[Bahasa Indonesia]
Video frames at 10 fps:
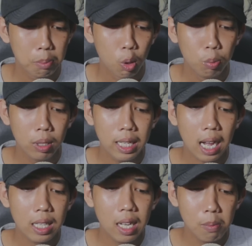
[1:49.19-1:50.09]
Mau beli
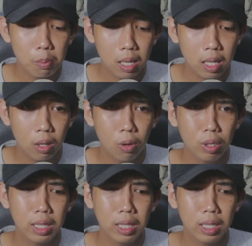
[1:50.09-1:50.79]
ayam mah, oke